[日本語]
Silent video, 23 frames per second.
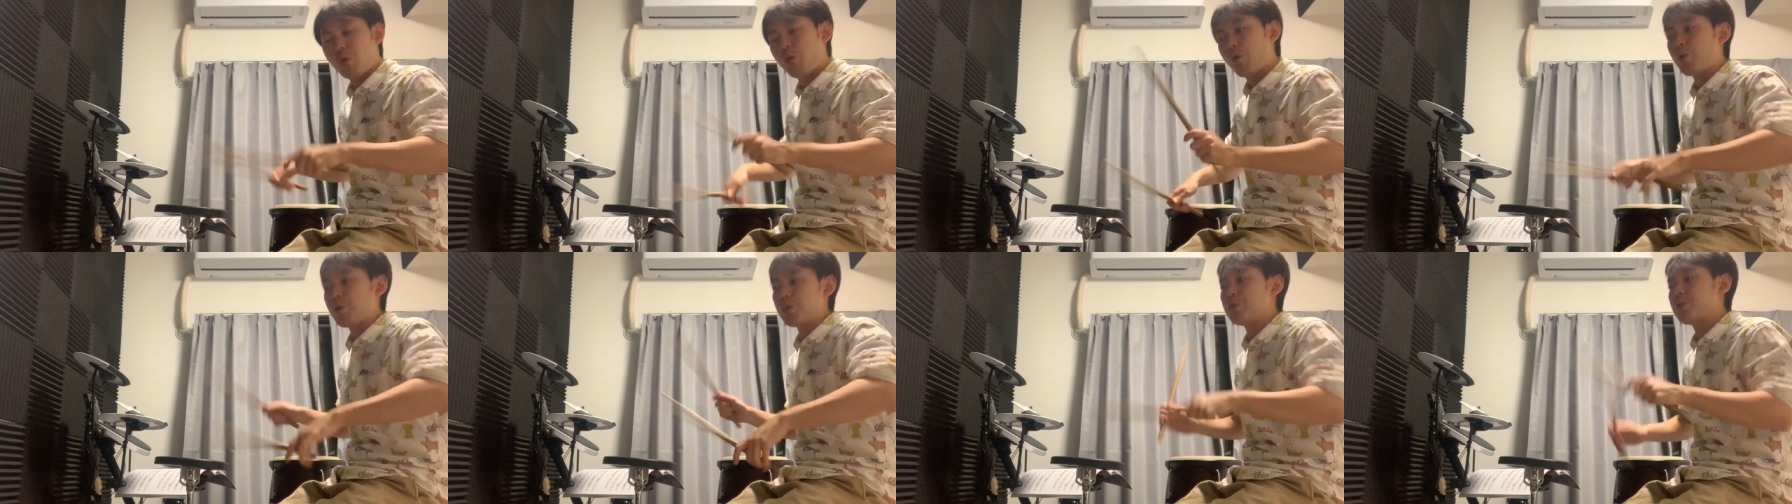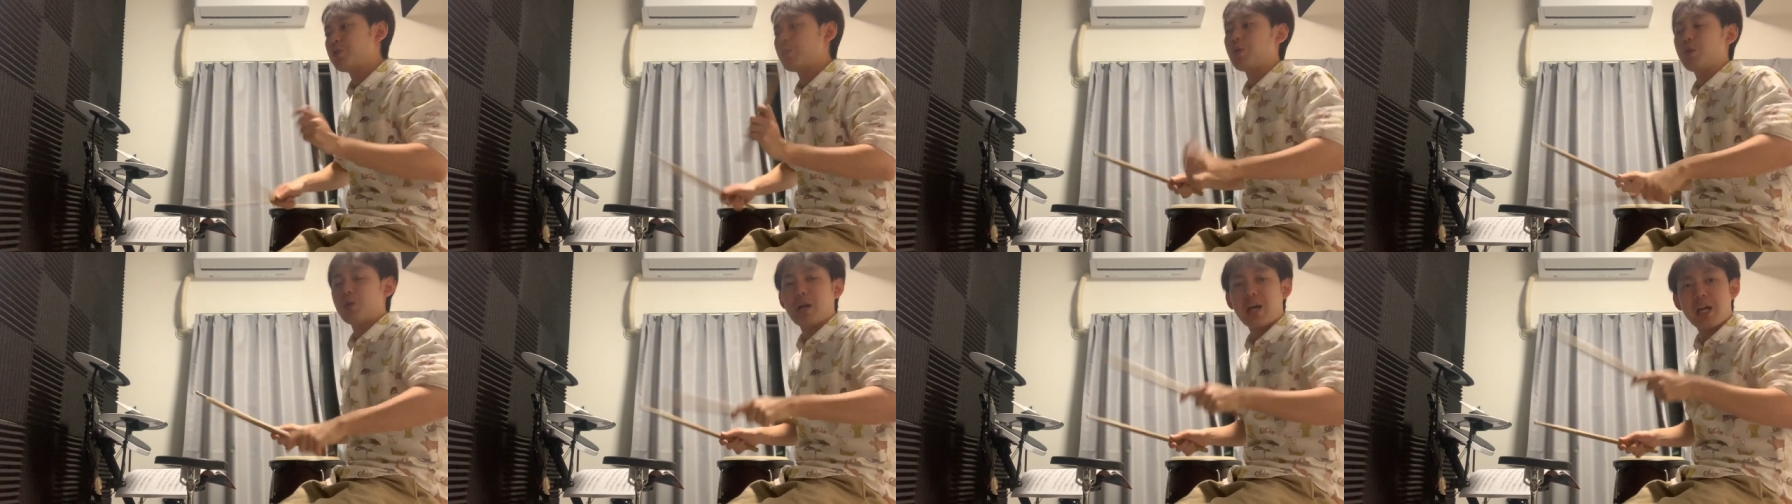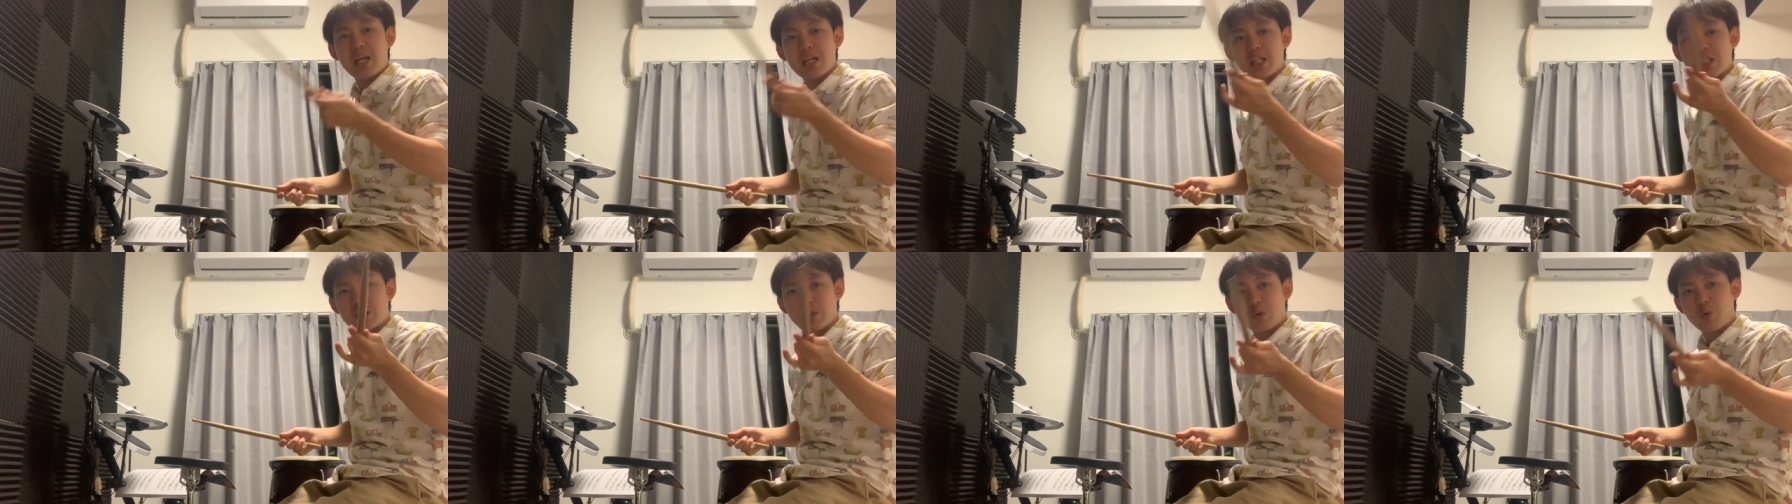こういうような
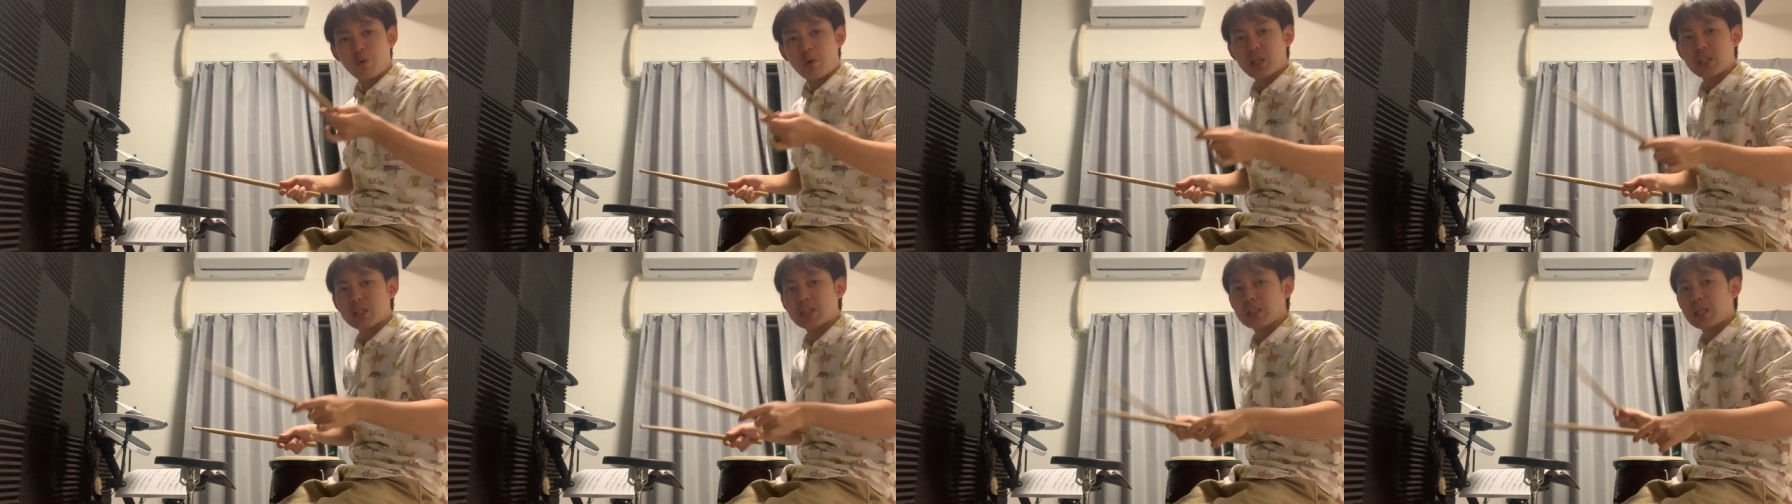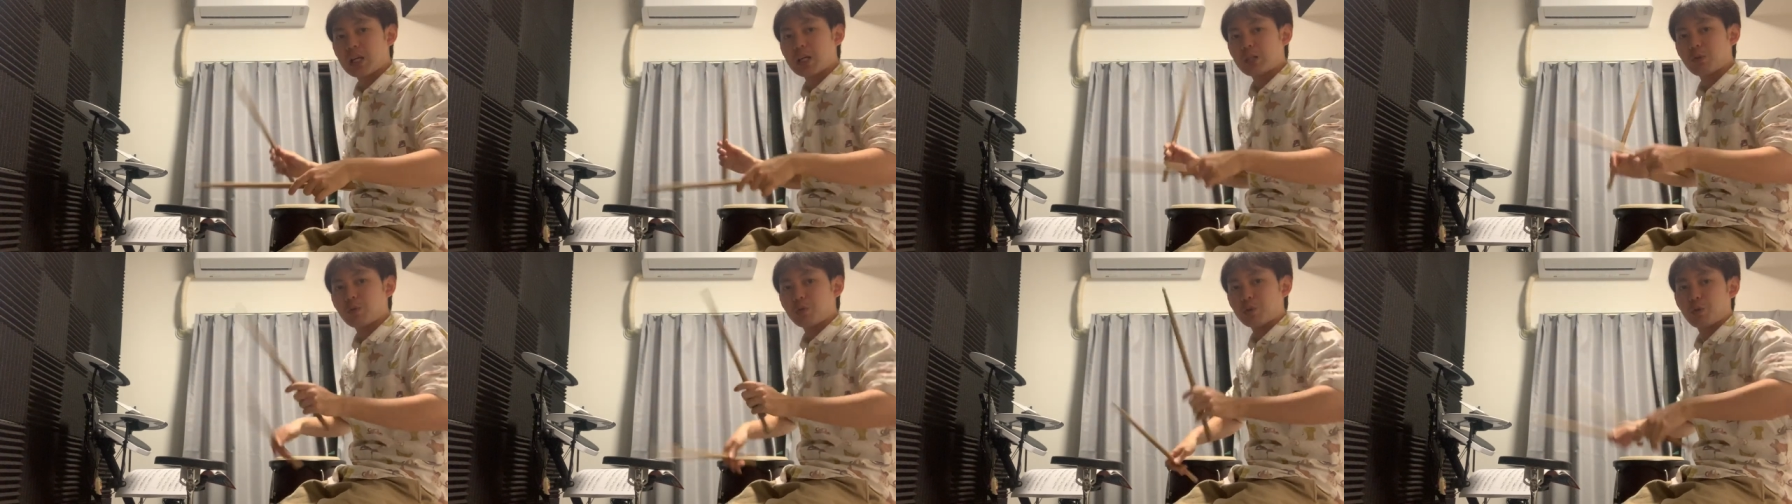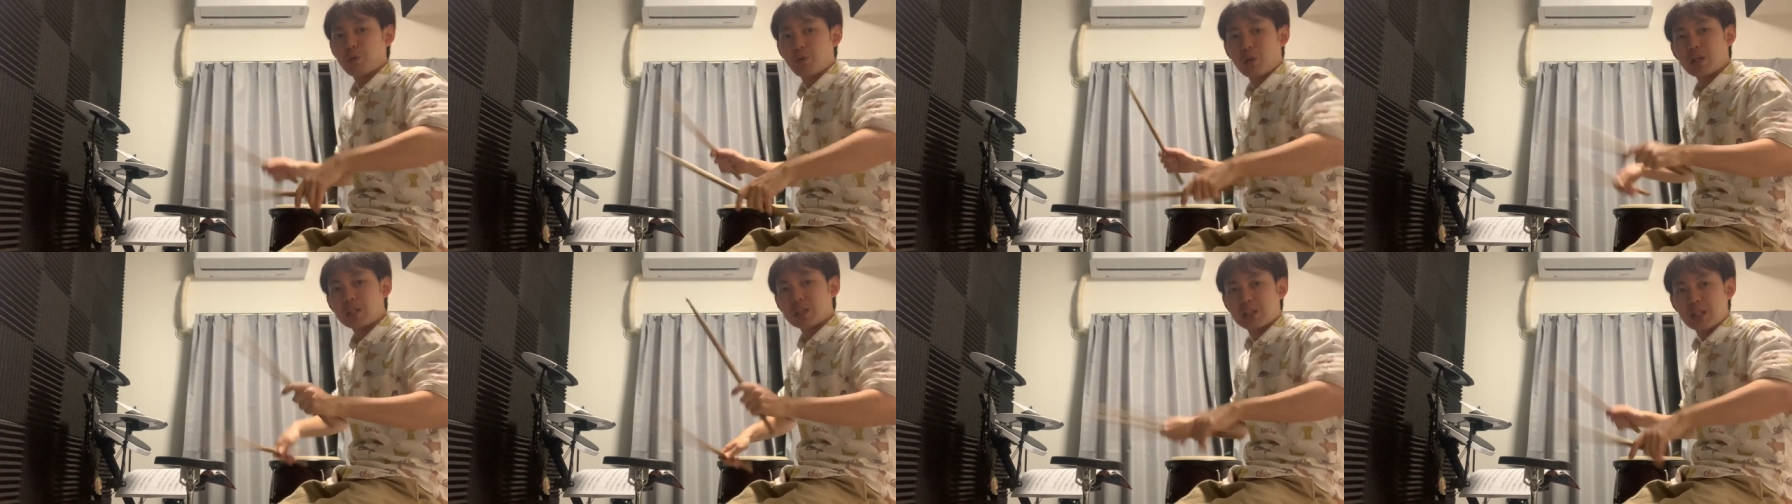演奏がしたい時
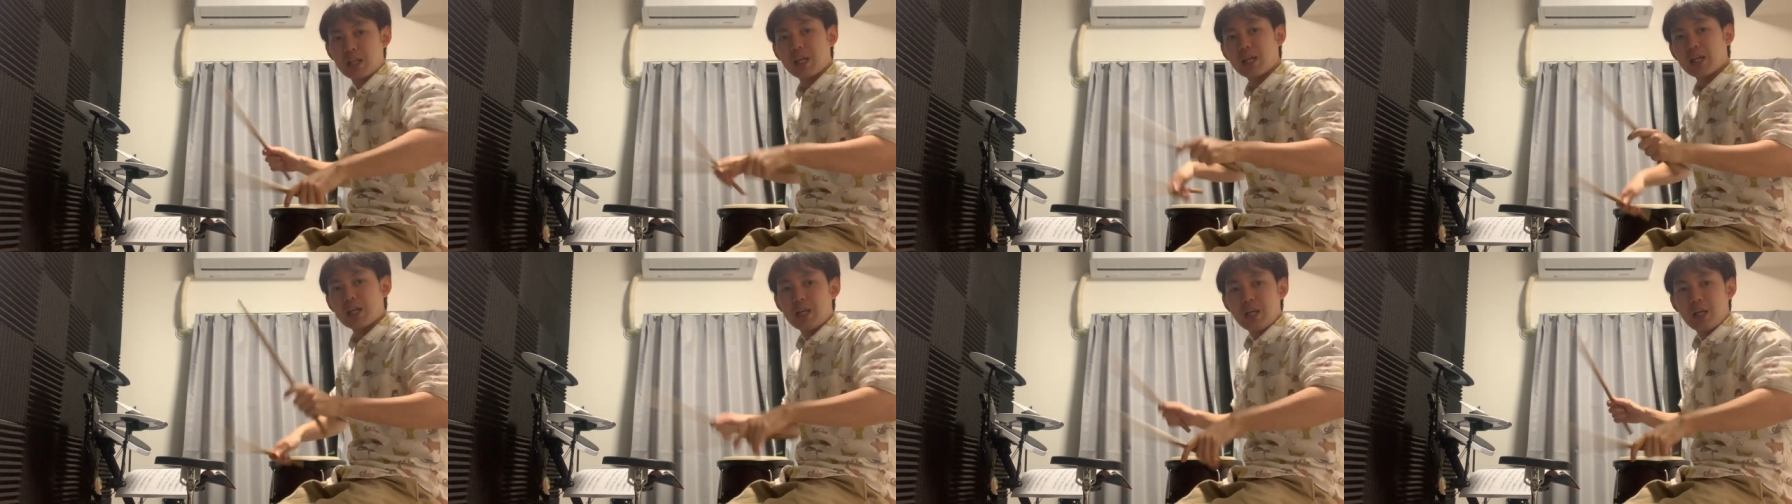とかって、